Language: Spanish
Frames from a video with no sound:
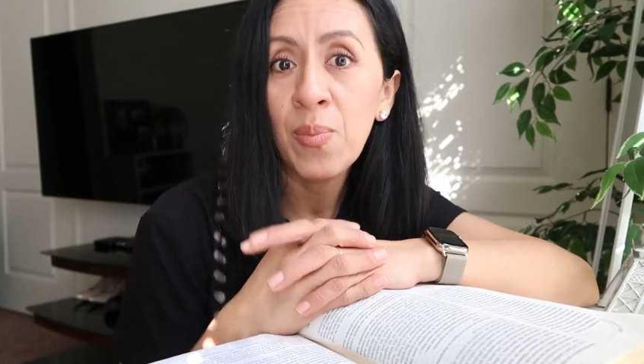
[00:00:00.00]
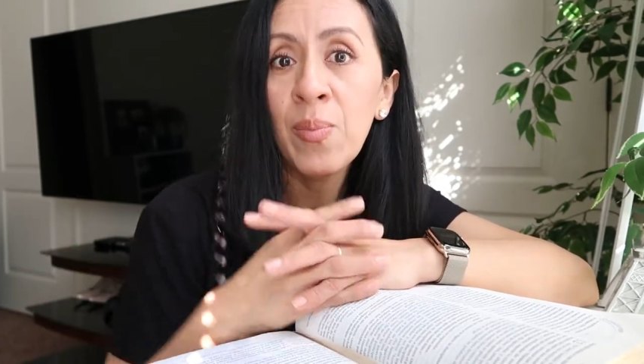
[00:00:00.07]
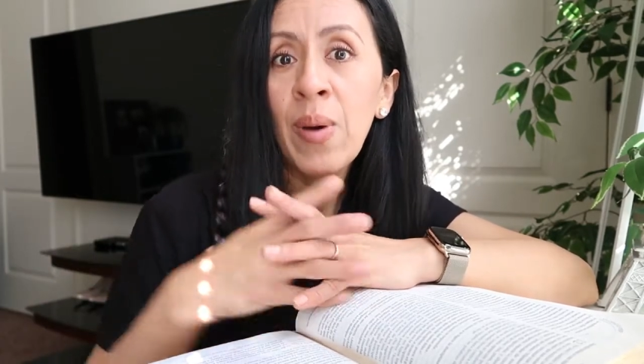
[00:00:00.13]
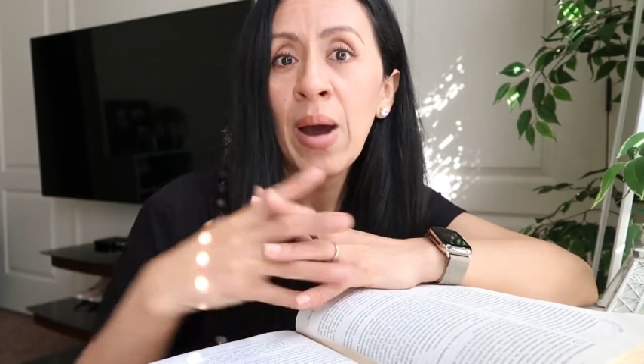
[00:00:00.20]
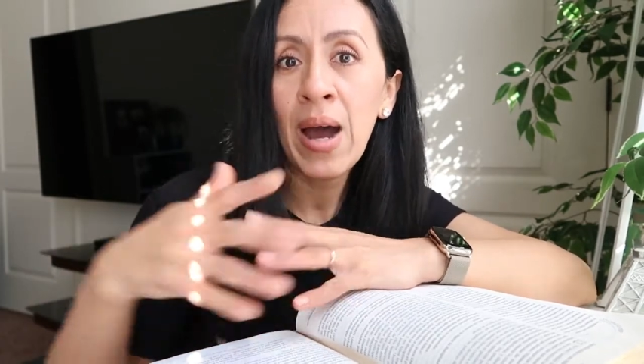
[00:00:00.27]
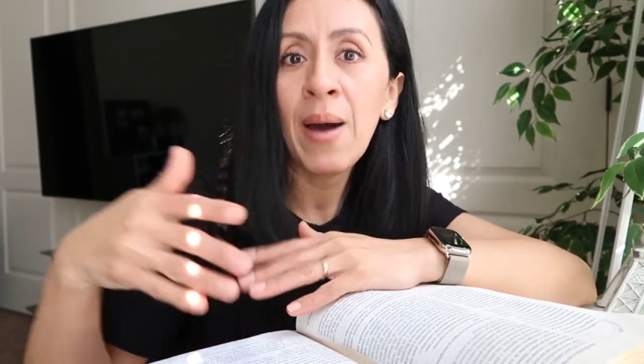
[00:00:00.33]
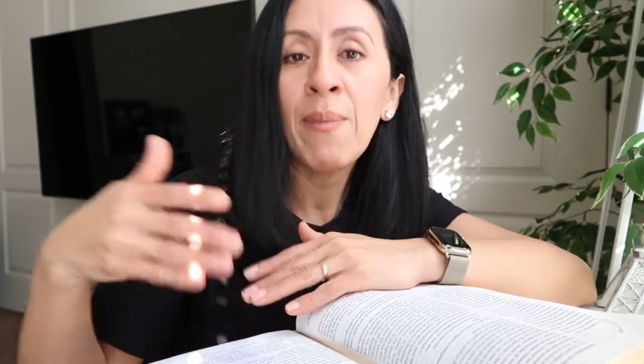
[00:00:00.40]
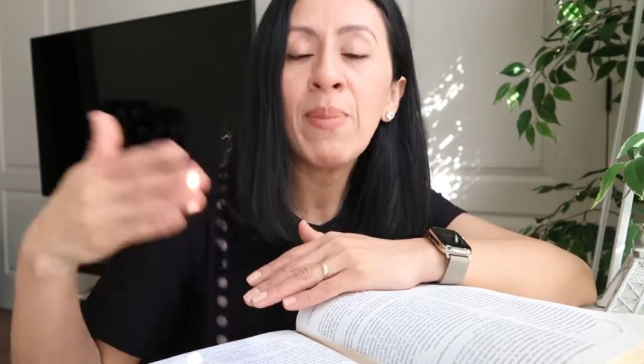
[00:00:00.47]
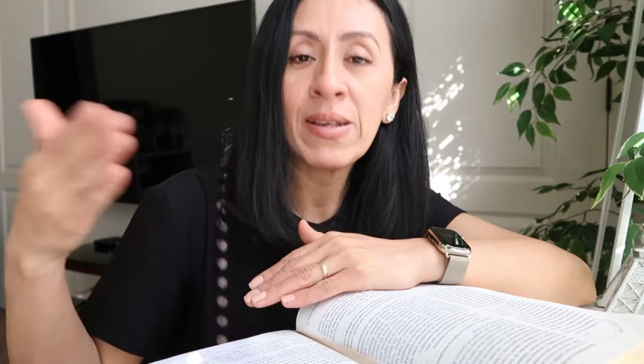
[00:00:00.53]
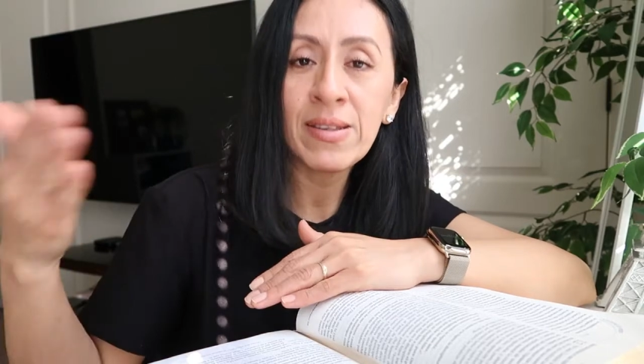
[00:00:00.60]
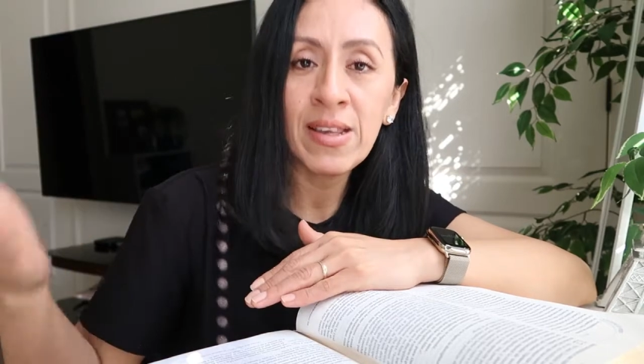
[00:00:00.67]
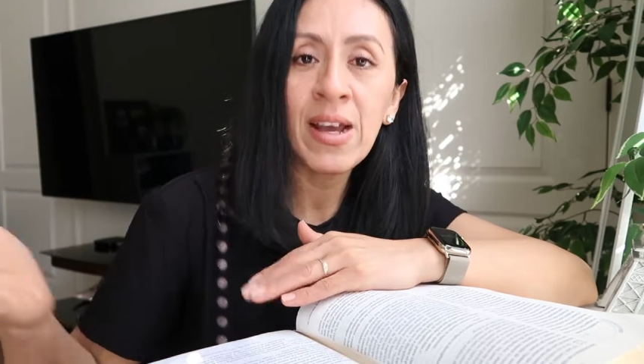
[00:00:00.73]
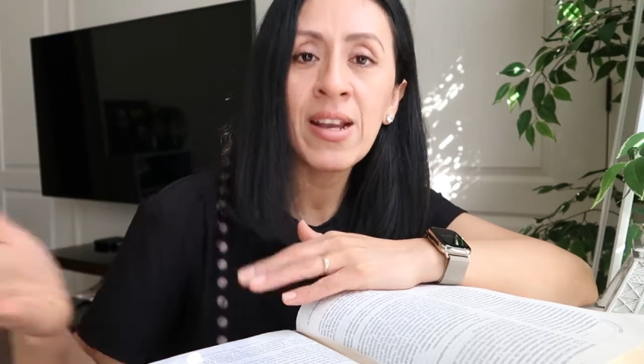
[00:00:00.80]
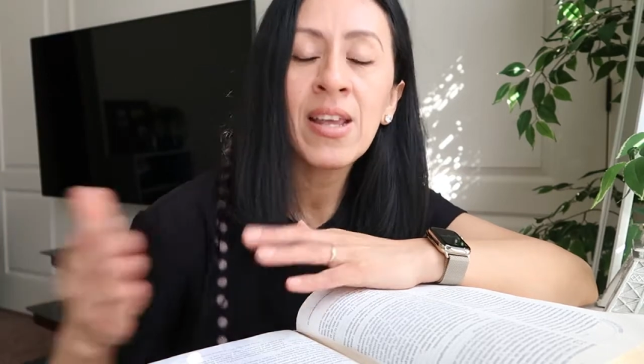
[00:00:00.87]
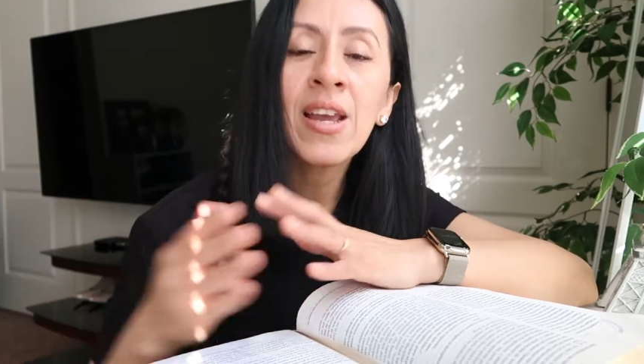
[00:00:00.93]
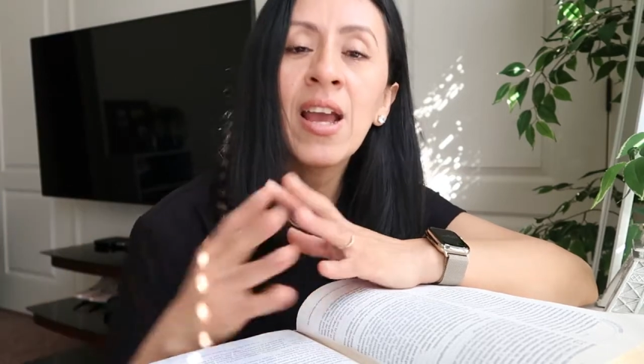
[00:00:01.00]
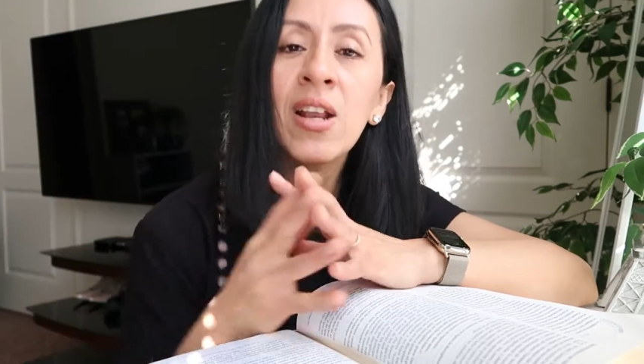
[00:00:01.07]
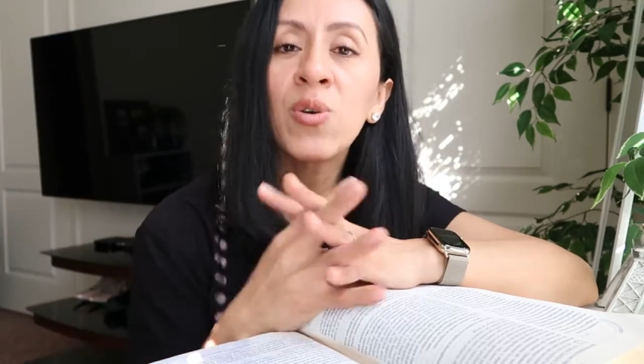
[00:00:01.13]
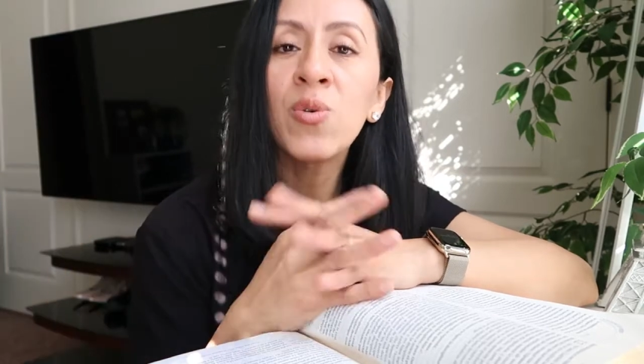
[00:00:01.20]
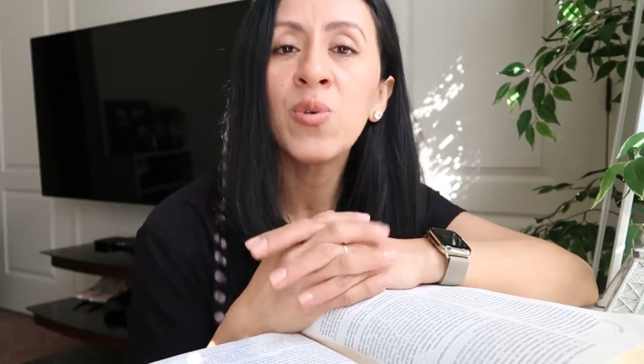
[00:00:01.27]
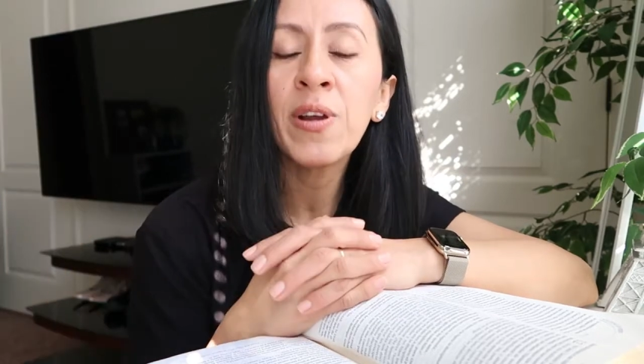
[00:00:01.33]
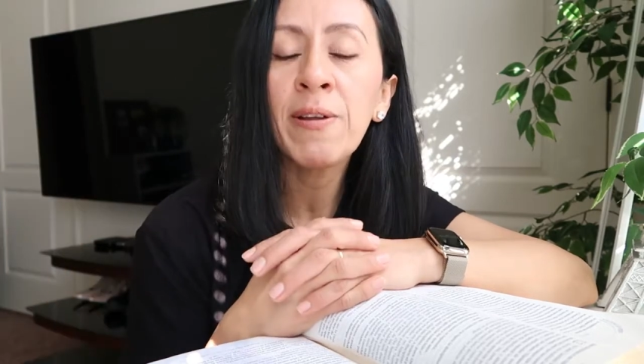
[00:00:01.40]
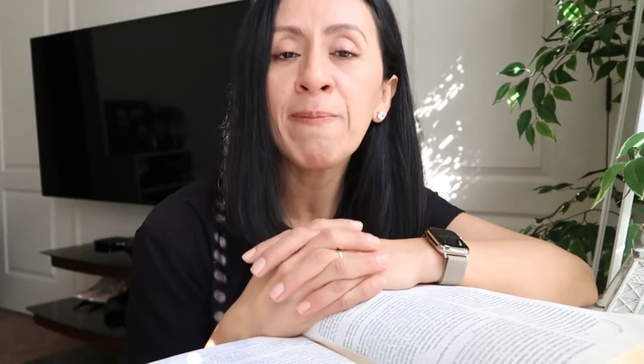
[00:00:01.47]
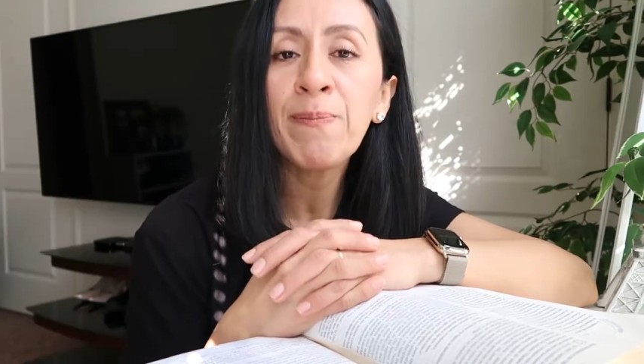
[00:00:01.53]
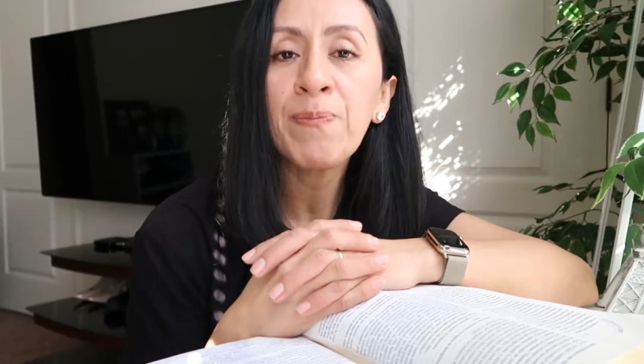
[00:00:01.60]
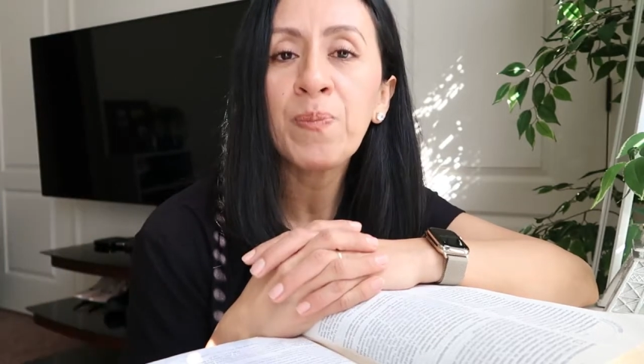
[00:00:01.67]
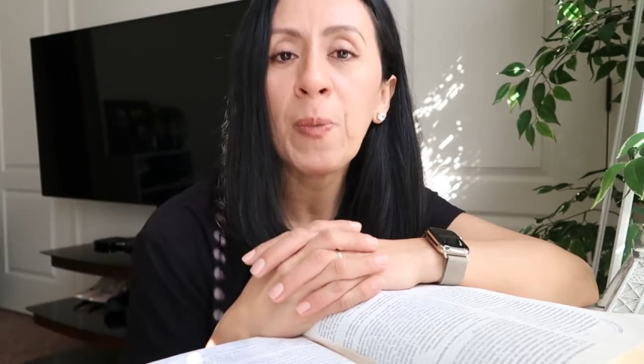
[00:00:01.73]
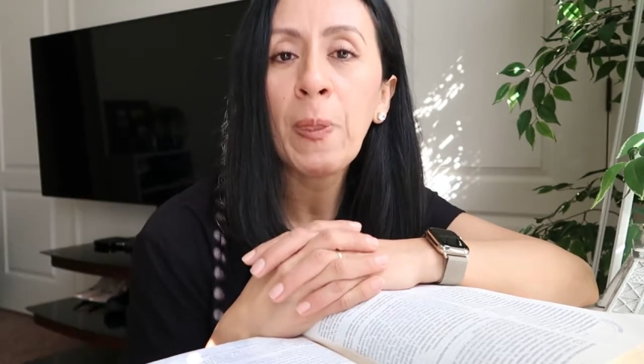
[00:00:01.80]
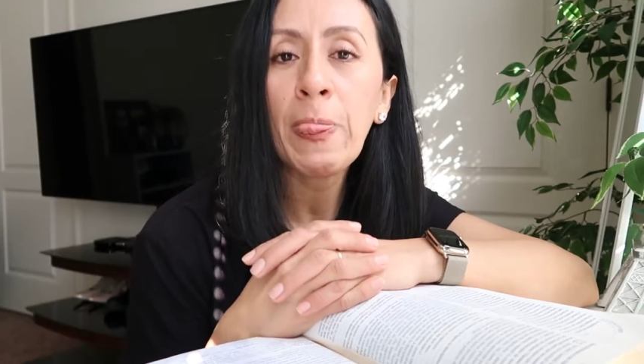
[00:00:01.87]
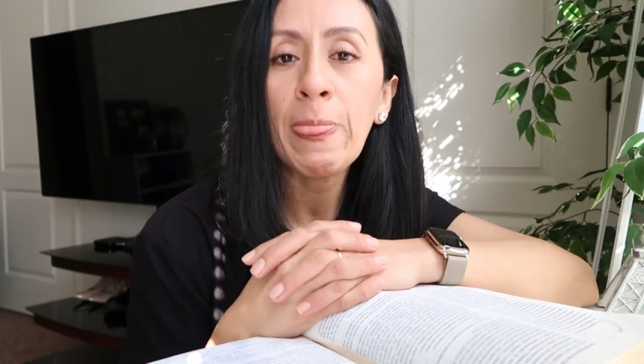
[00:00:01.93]
va a pasar en algún
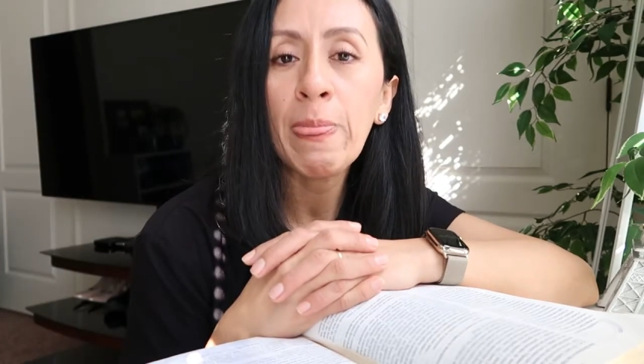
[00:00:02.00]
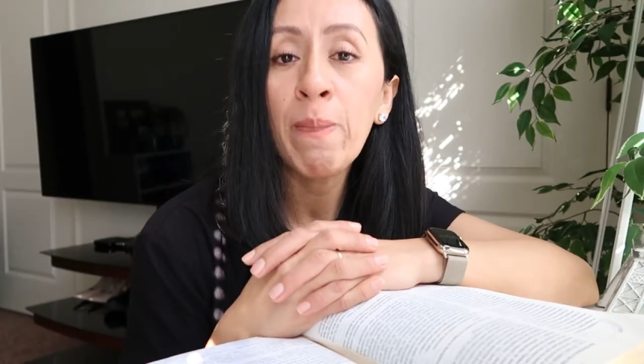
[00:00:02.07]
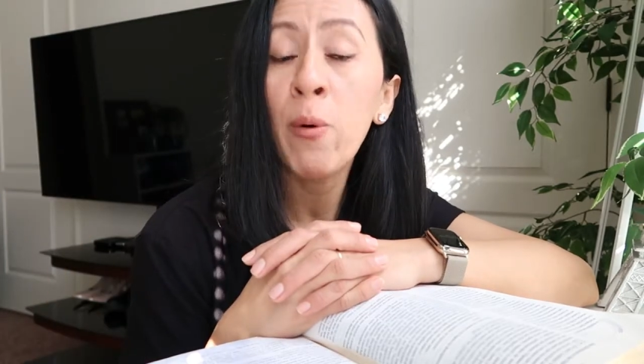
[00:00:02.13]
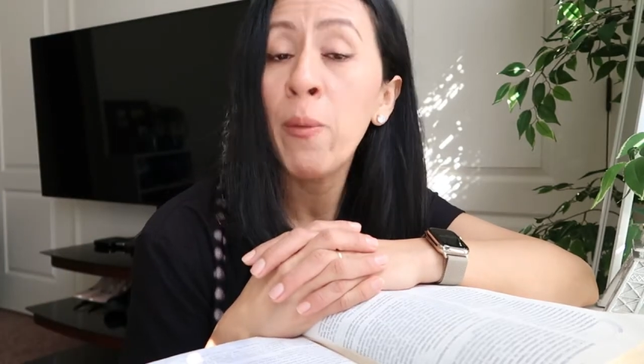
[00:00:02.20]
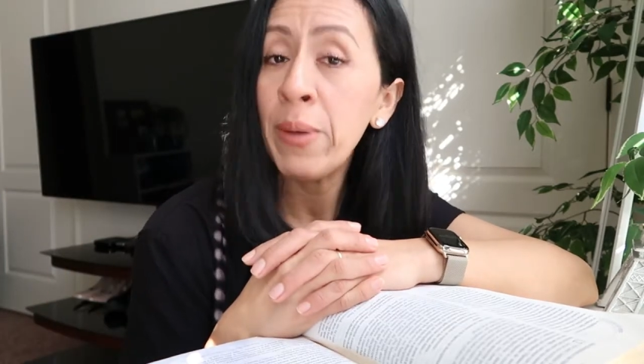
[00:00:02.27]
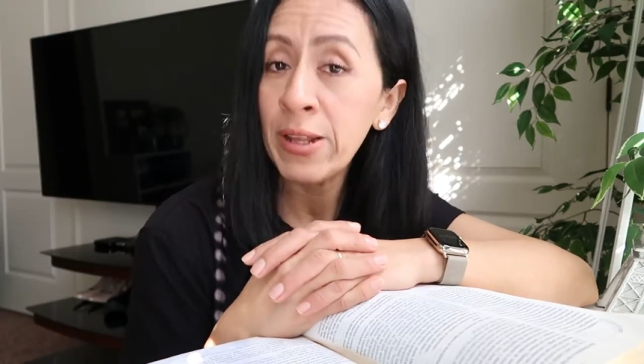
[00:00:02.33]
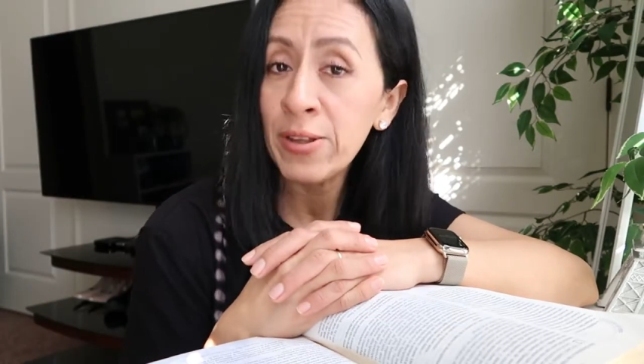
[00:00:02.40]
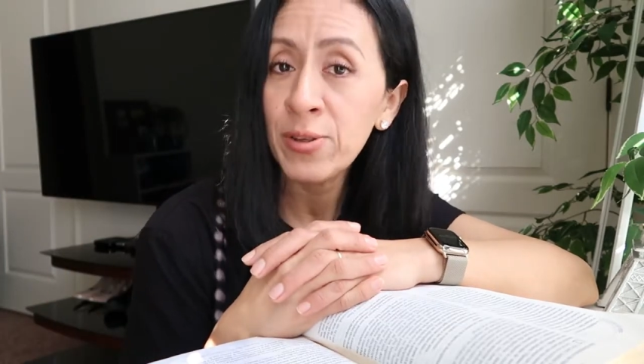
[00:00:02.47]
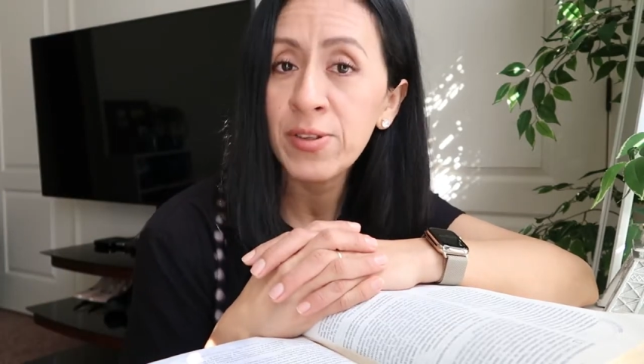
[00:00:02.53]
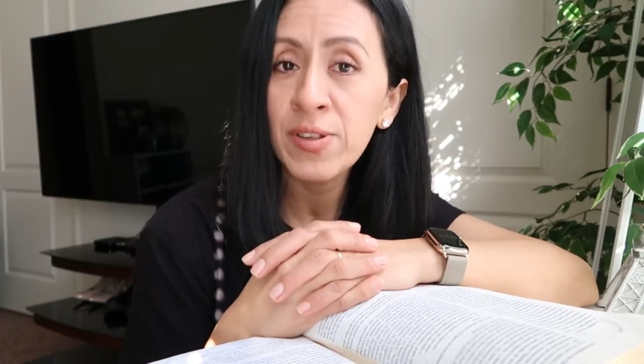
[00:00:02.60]
momento.